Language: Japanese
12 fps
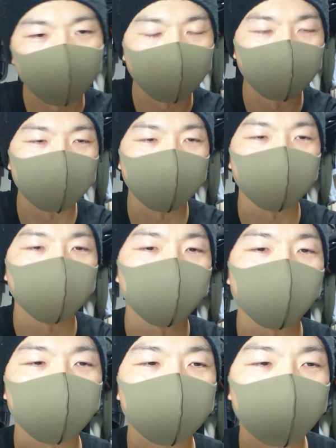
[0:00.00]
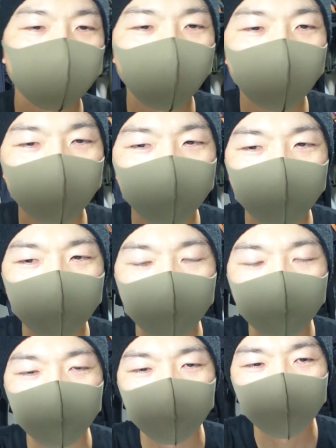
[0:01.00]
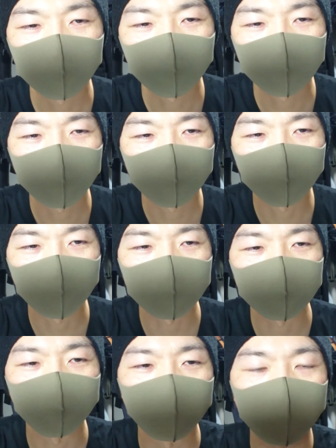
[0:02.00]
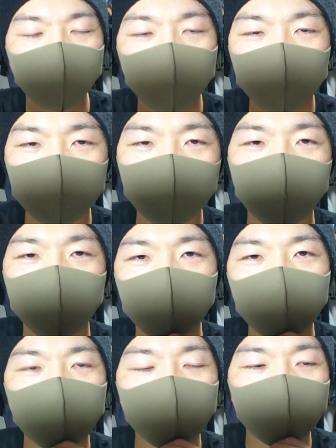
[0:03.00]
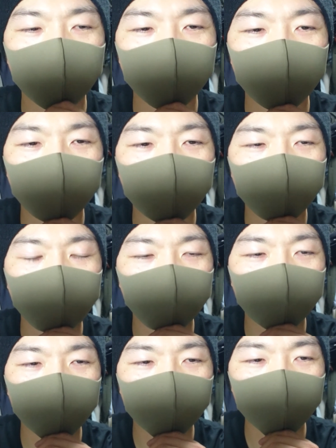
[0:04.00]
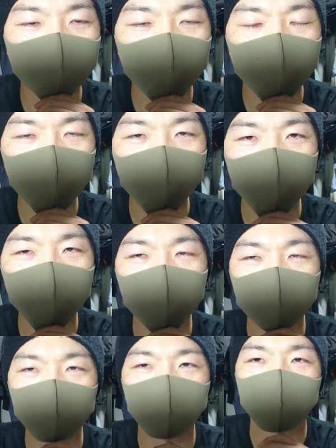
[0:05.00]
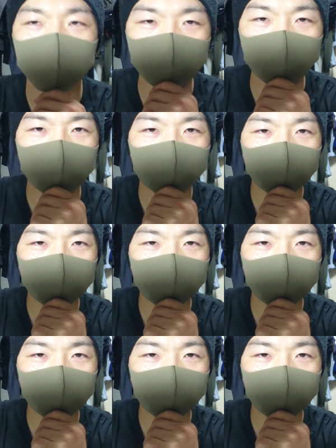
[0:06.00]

見せてもらって、まず目に入ったのが、杉蔵と J。